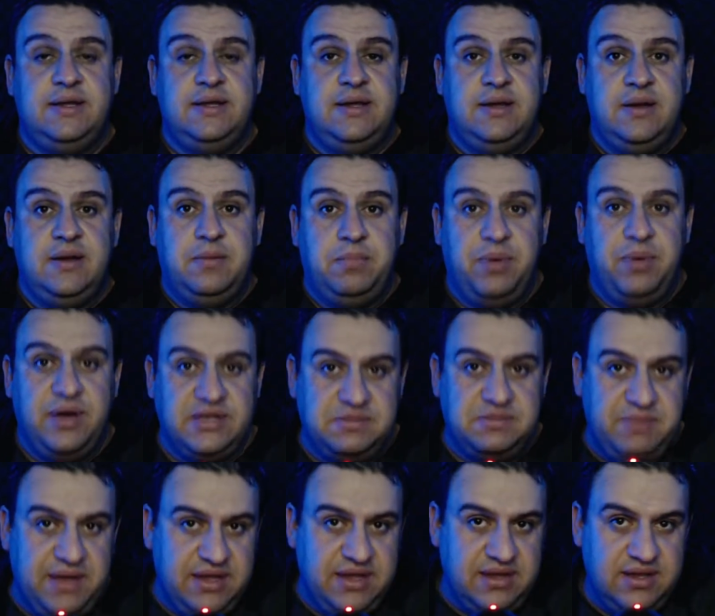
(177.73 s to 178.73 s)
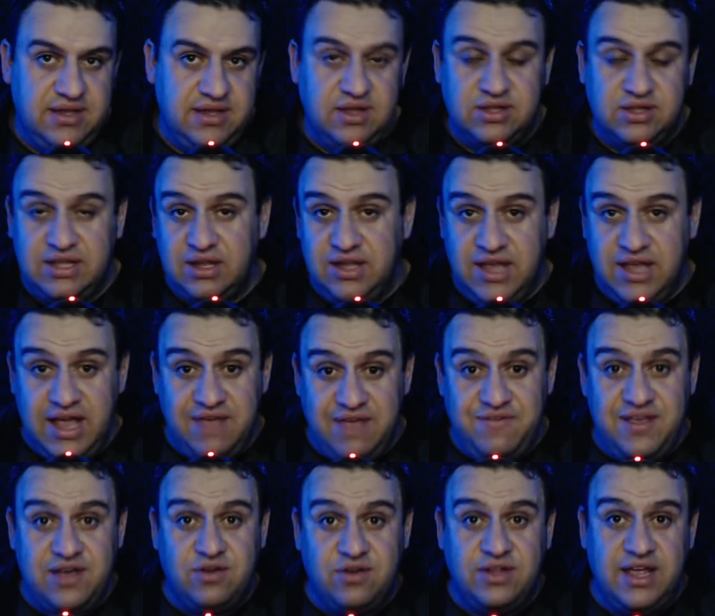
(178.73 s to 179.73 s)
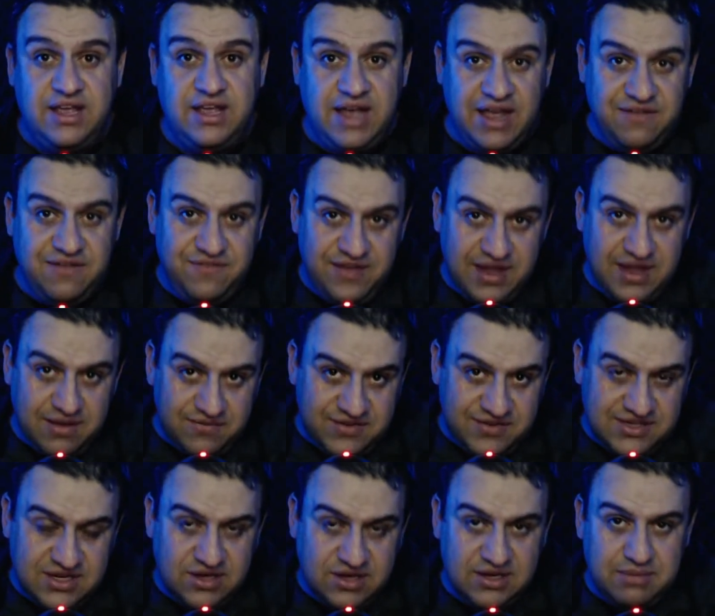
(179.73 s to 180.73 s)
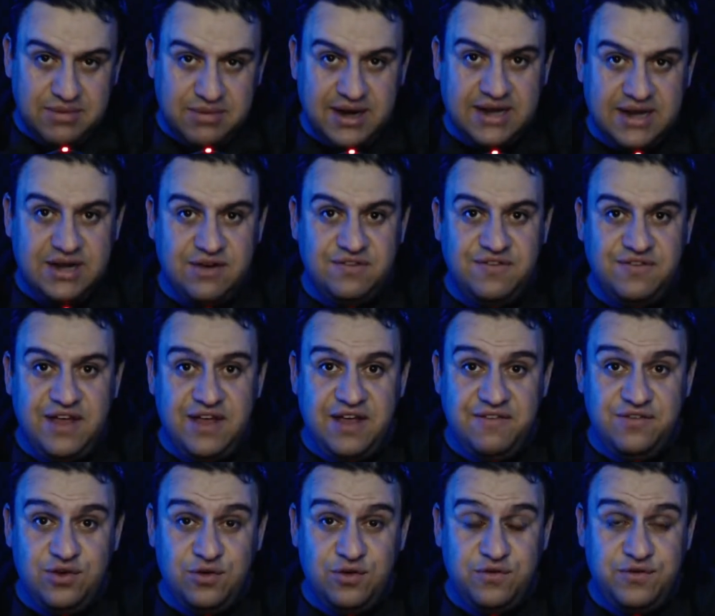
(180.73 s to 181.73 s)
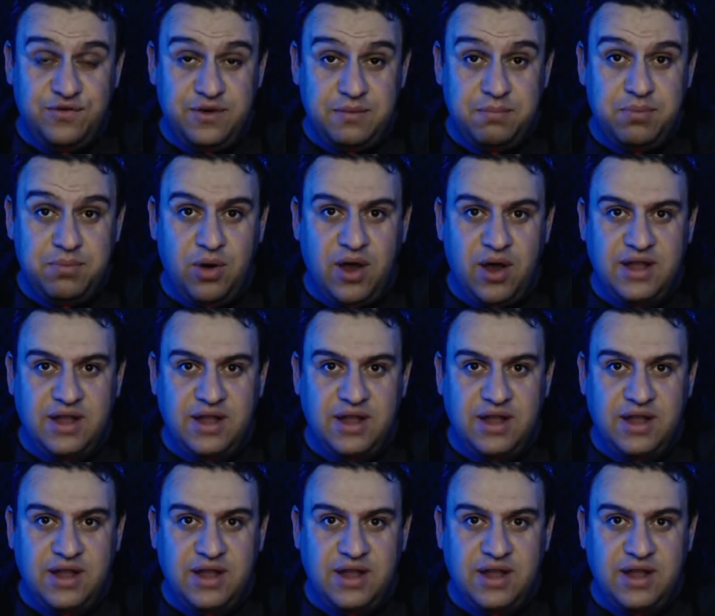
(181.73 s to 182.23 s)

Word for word: Pois bem, e, eu tava, e aí, vem, aí vem a visão, né? Marcão velho virou um fanboy da